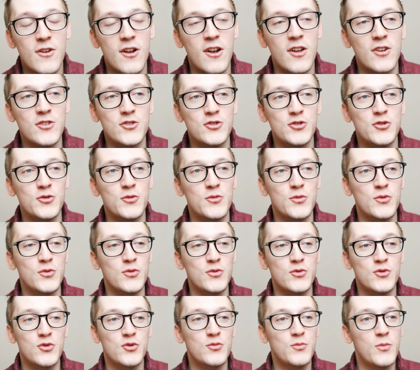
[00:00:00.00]
Voilà, je,
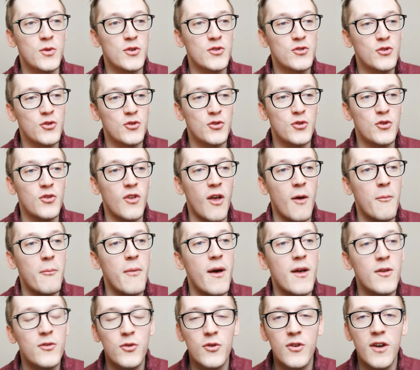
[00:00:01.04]
je pense que ce sera
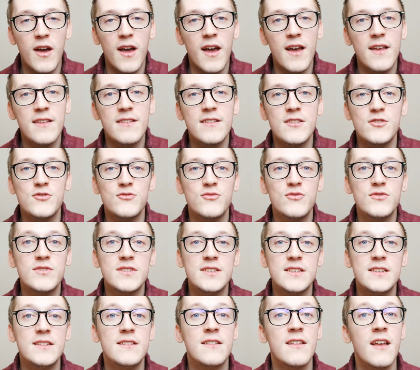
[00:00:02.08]
pas un secret si je vous
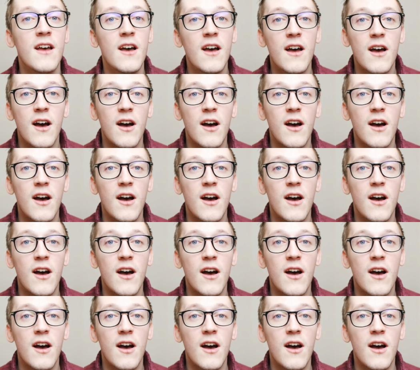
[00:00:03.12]
cite